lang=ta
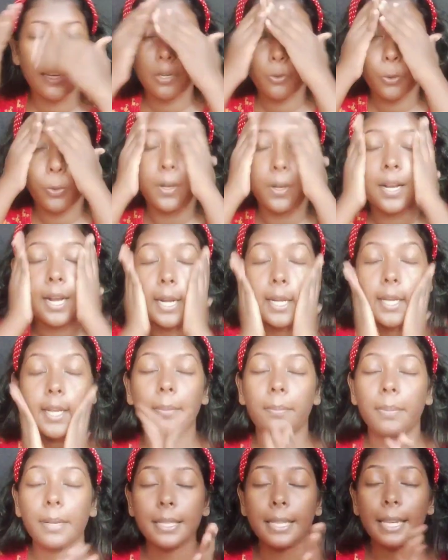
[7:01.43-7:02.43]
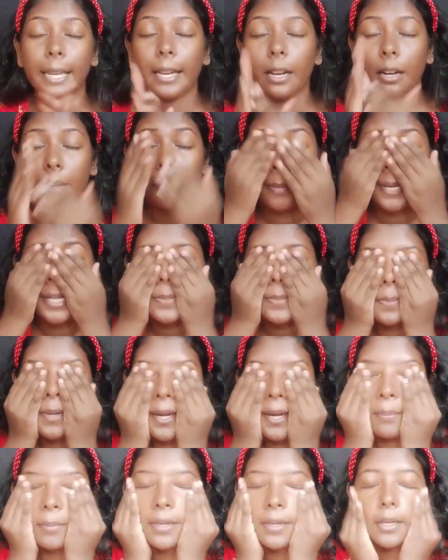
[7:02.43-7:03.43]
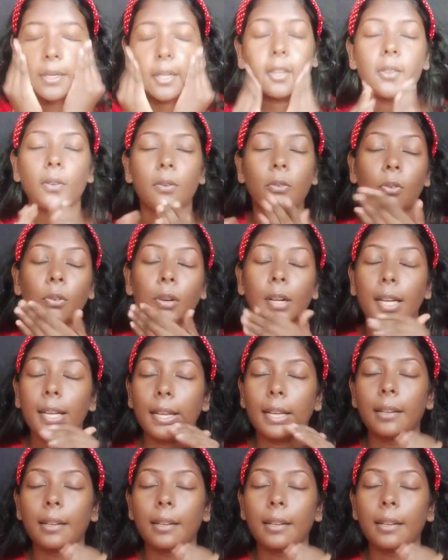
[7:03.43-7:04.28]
இருக்கவங்க கண்டிப்பாக சிலிக்கான் பேஸ் ப்ரைமர் எடுத்துக்கோங்க